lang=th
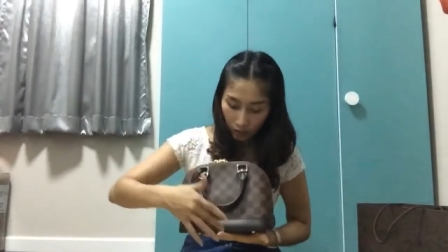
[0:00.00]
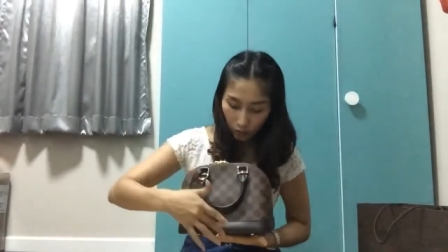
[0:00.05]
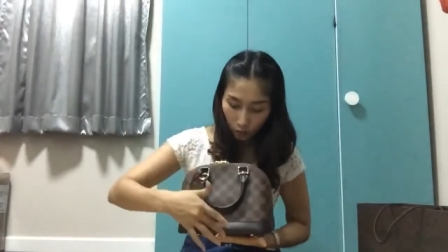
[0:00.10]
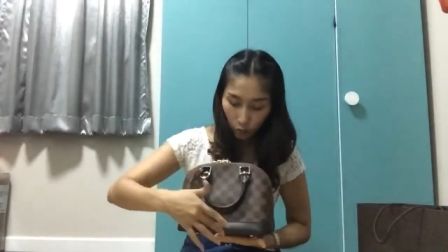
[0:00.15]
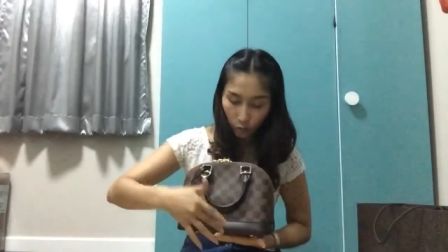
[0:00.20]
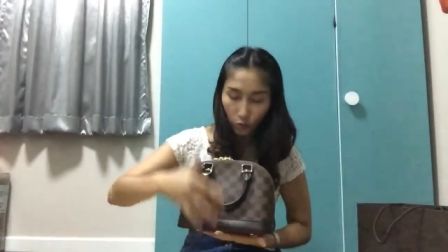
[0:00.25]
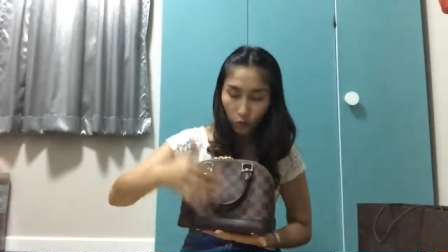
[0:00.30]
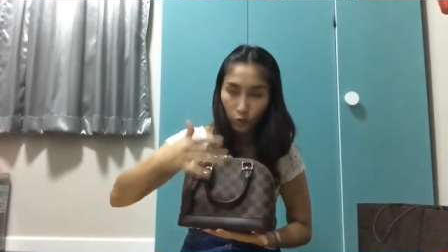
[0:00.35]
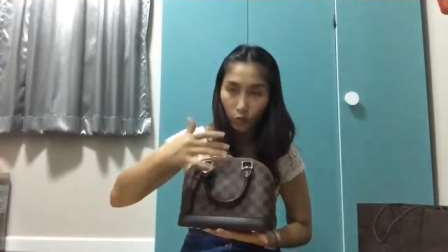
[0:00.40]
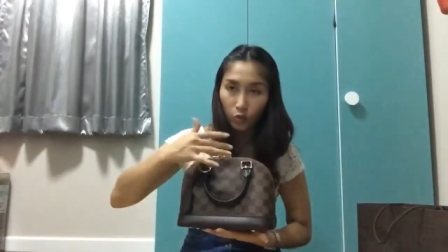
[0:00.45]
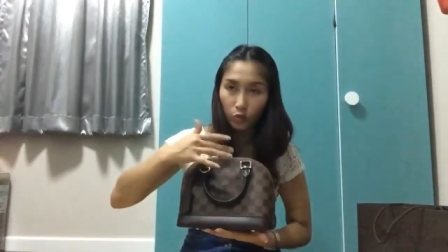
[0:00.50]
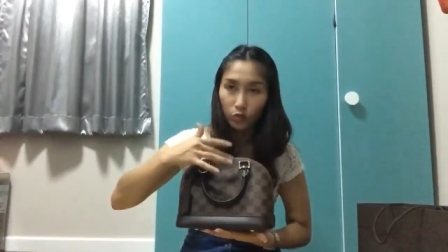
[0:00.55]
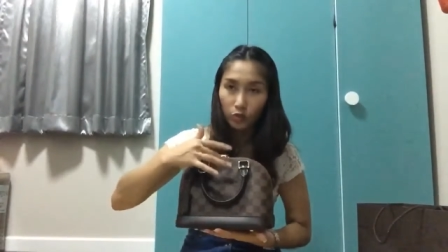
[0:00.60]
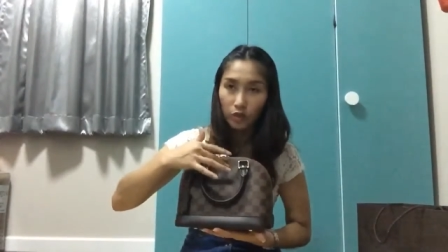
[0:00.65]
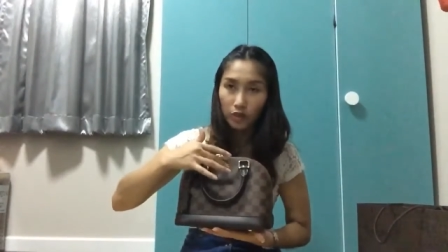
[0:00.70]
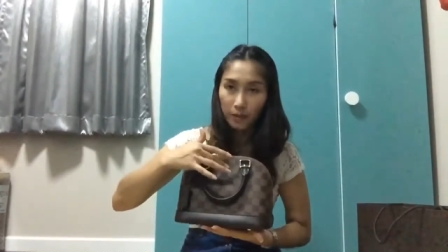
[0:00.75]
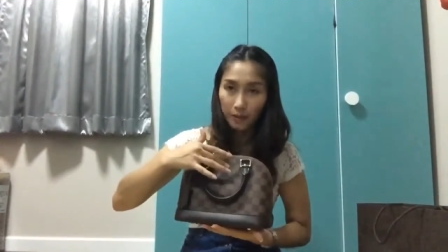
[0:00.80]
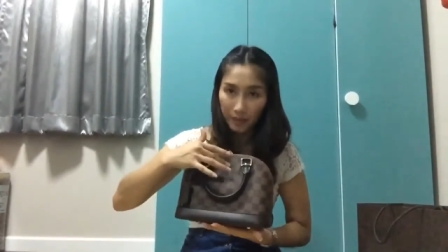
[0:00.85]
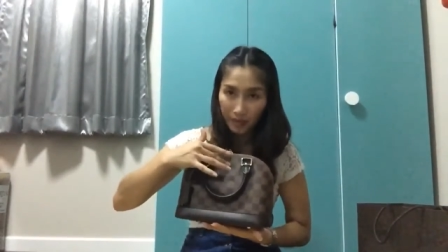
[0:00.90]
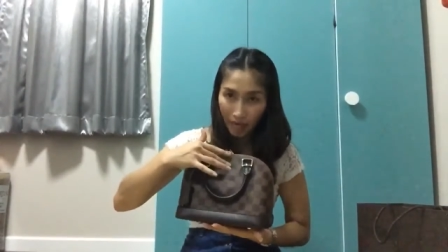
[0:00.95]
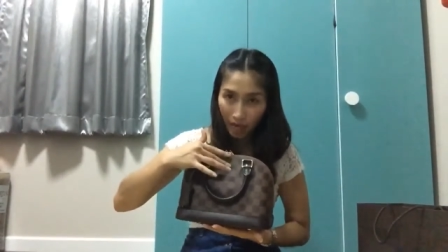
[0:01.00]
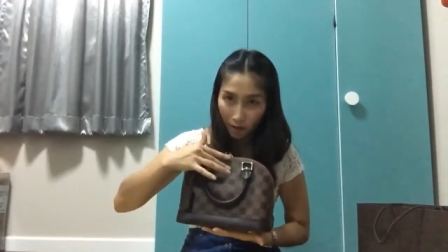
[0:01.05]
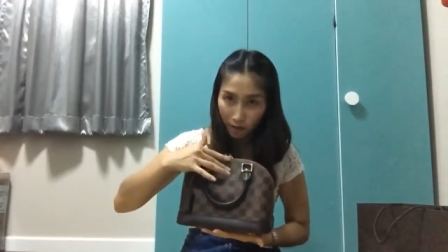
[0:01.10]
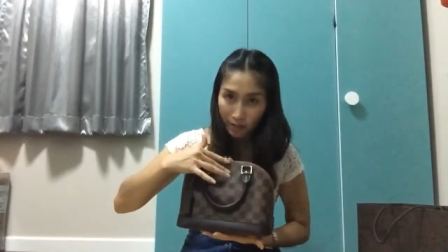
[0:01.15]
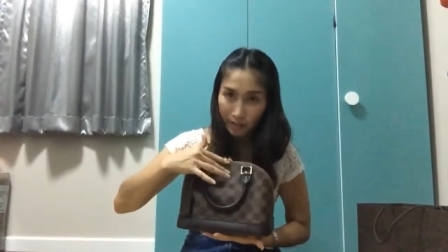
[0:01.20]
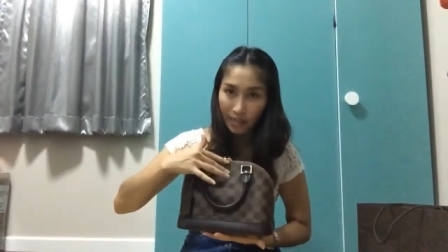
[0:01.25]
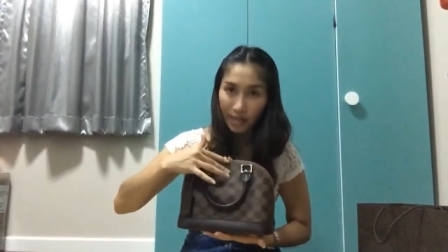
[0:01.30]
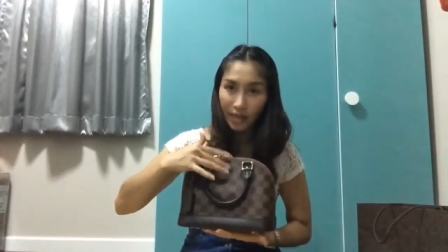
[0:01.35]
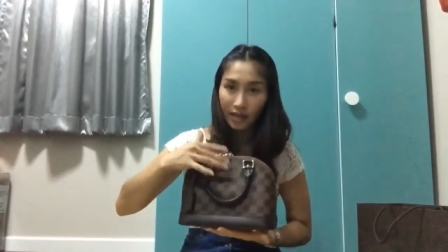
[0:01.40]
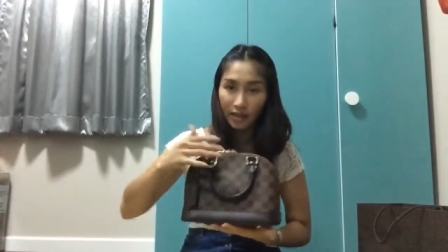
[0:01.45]
สูงสิบเก้า
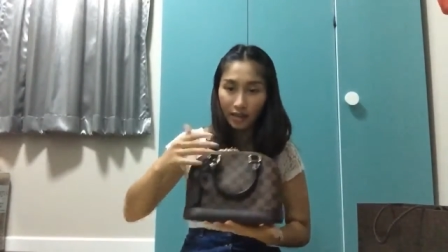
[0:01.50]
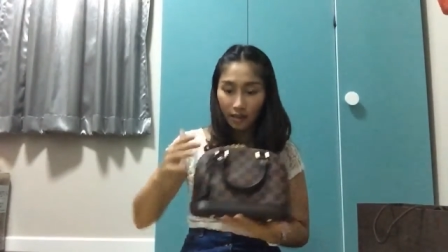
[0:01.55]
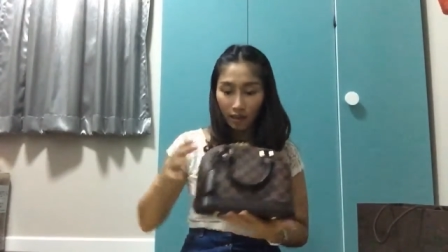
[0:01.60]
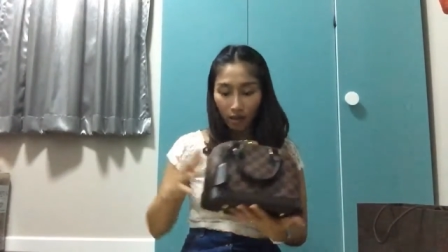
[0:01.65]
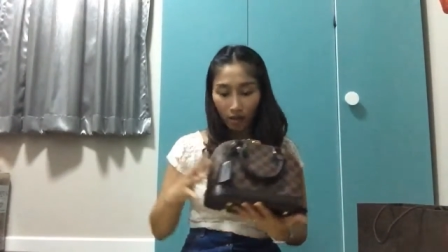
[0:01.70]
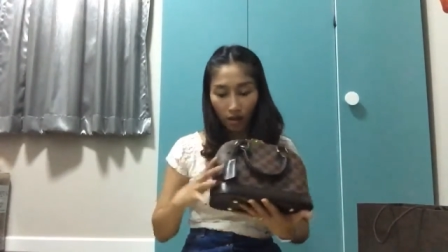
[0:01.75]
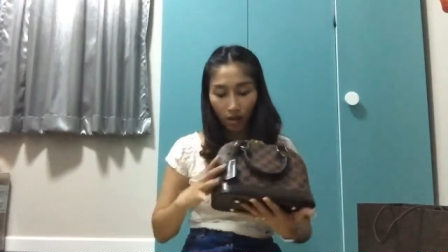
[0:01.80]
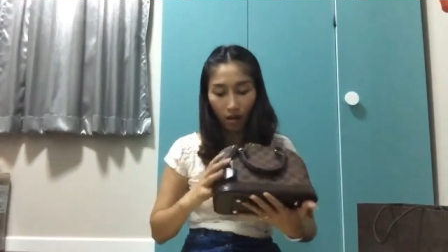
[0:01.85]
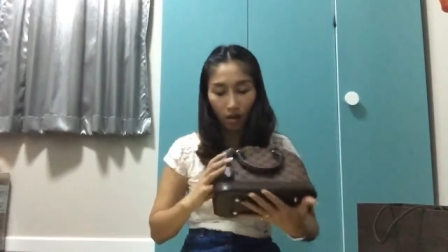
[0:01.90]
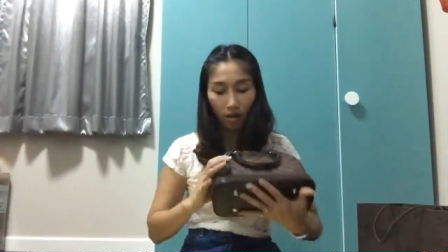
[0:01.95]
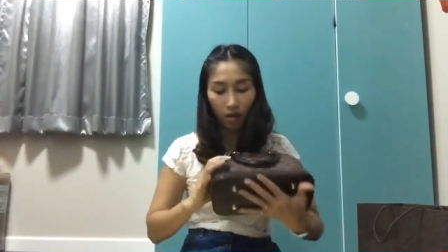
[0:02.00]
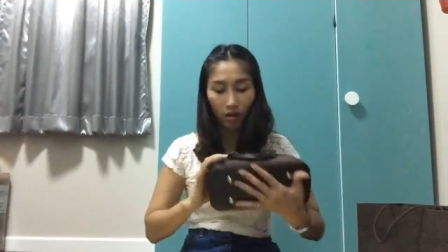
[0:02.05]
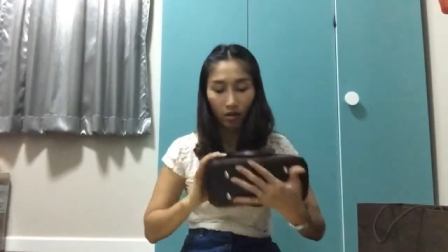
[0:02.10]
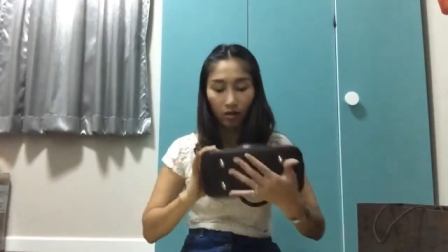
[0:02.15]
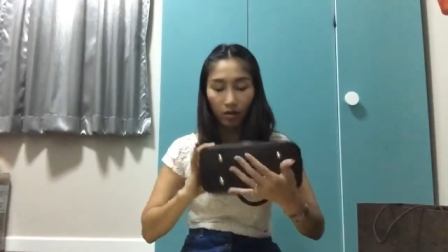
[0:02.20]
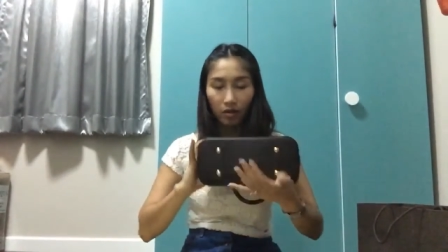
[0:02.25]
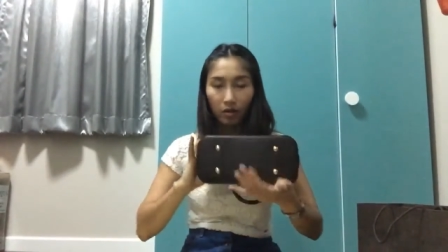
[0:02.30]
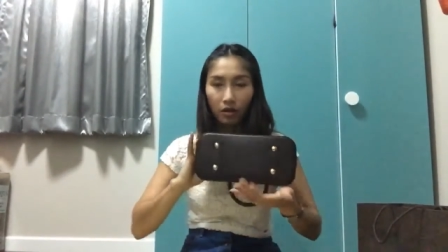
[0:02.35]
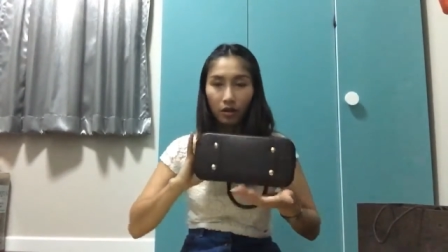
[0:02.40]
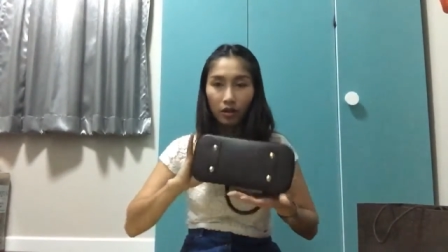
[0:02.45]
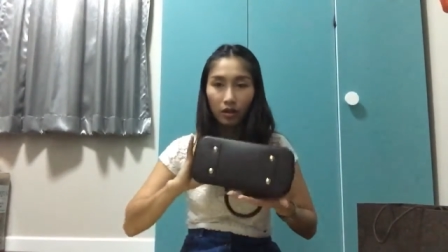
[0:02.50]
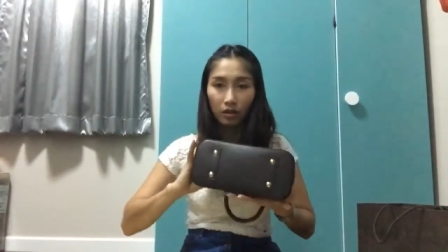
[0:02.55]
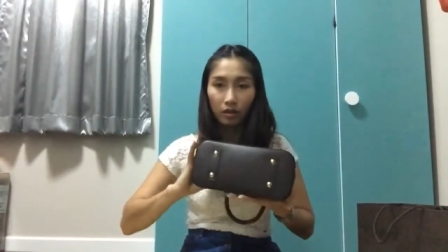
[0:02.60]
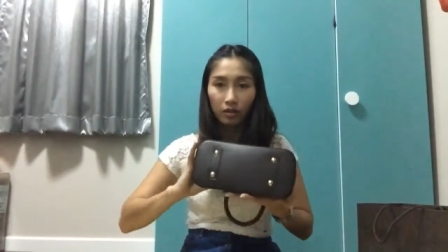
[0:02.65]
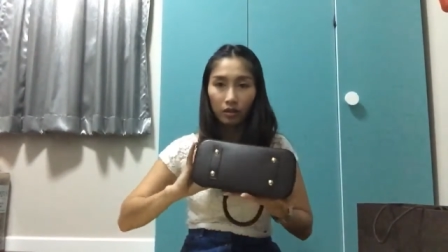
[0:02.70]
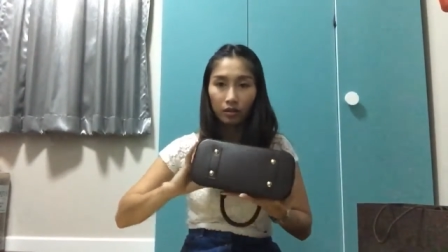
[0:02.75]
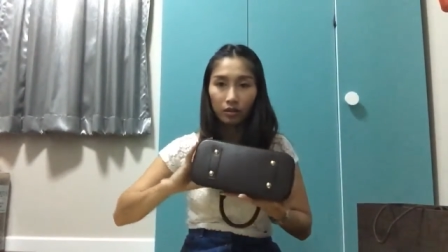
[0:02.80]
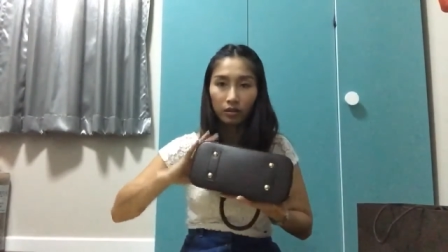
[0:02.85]
เซนแล้วก็ลึก